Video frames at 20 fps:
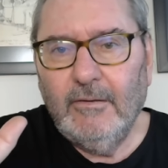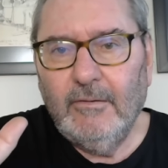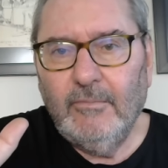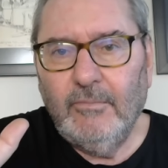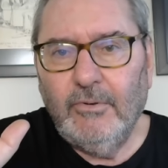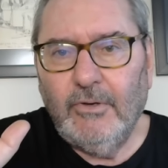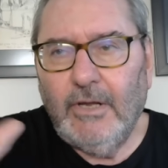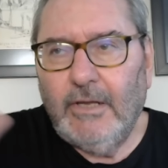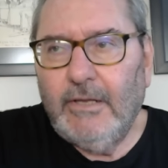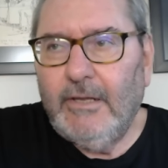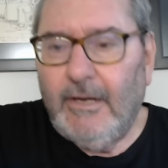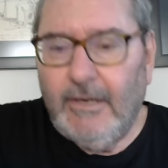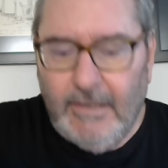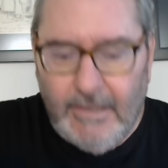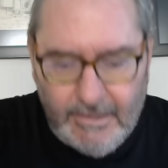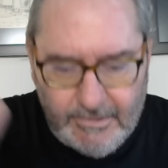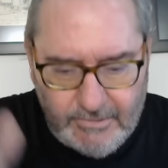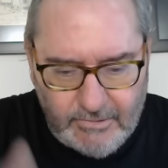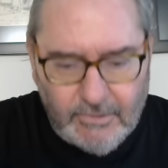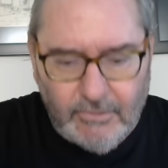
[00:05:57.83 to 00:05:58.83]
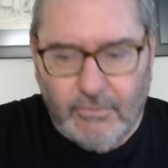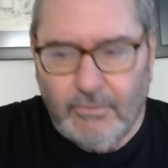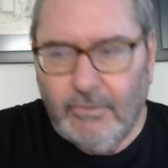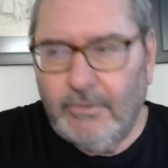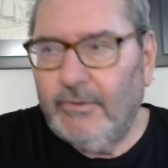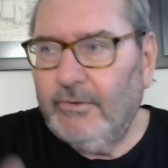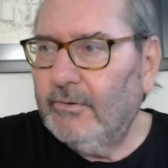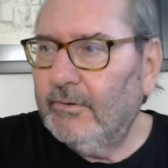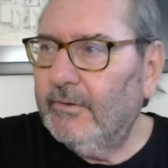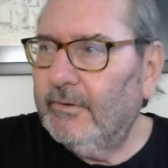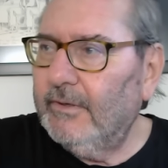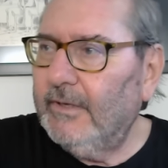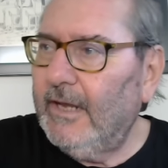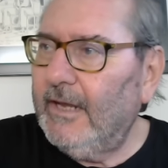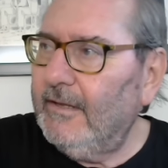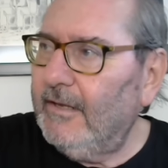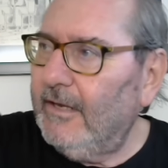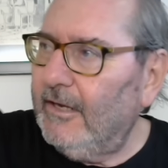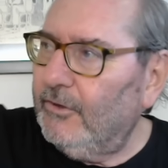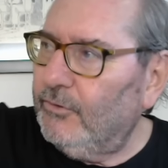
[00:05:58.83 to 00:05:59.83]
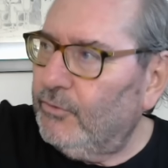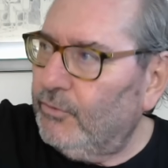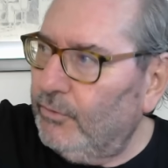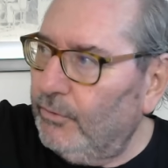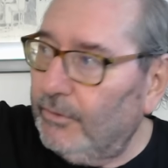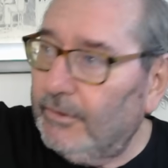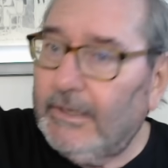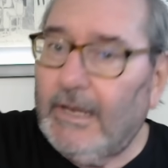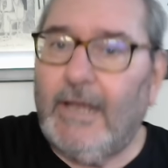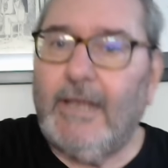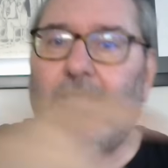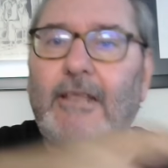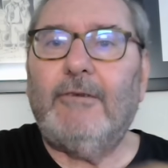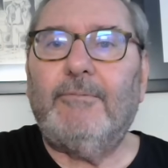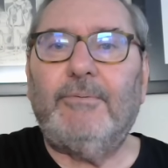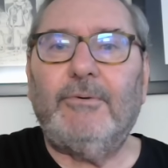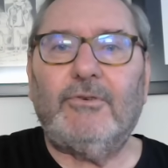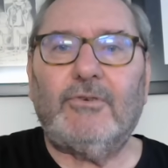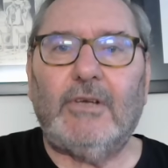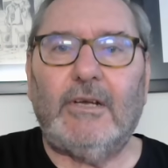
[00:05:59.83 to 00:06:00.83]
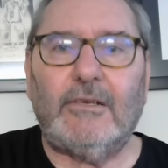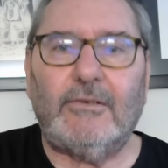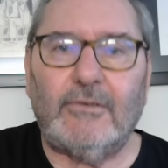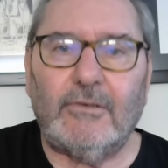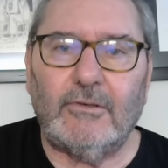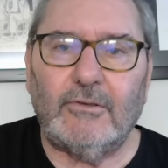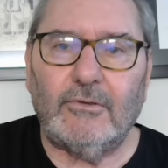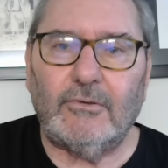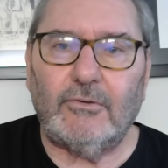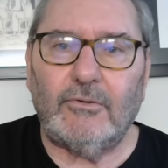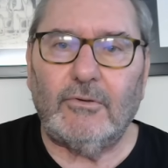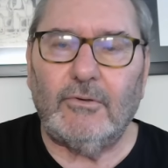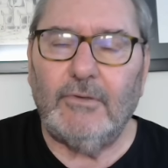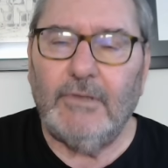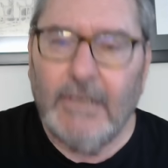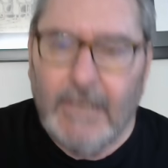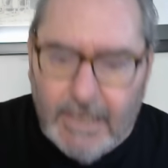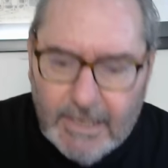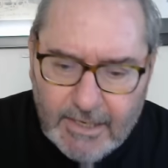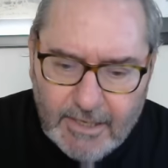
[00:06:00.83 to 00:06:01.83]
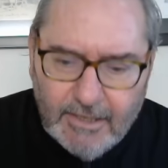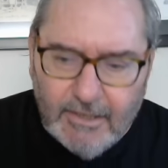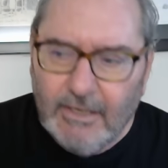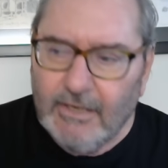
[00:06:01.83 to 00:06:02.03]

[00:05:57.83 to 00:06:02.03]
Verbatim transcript: Bu kadar. Laçin koridorundan diye şuradan yapacaksınız diyor. Niye?